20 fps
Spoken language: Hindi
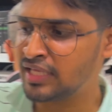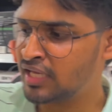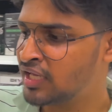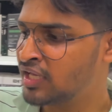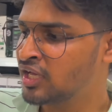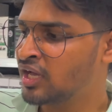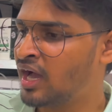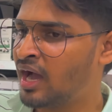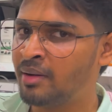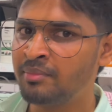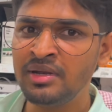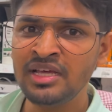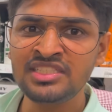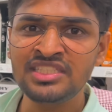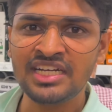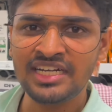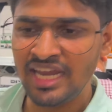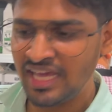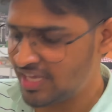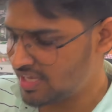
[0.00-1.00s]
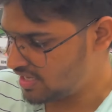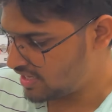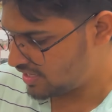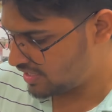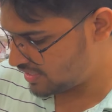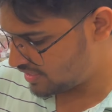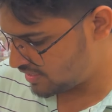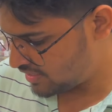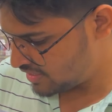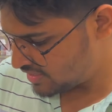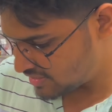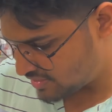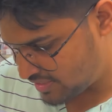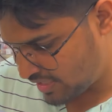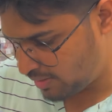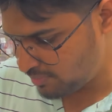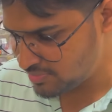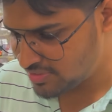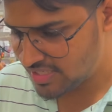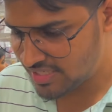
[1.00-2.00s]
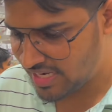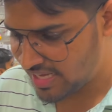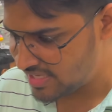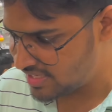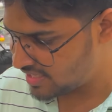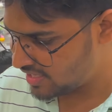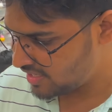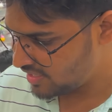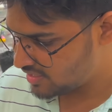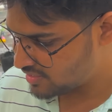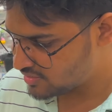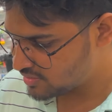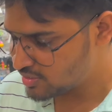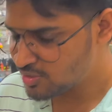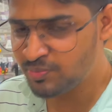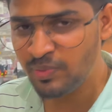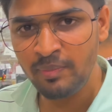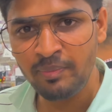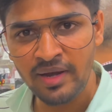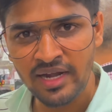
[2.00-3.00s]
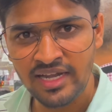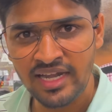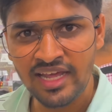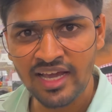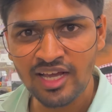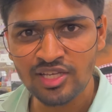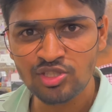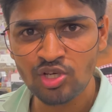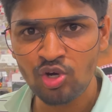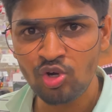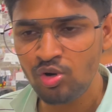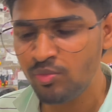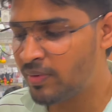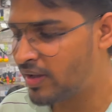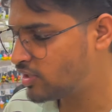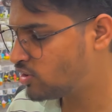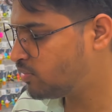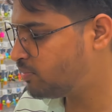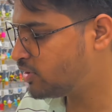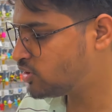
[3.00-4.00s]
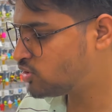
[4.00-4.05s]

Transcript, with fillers: था हमने तो चटाई चटाई है भाई सेम चटाई है इस पे बैठने का सौ रुपया है तो मैं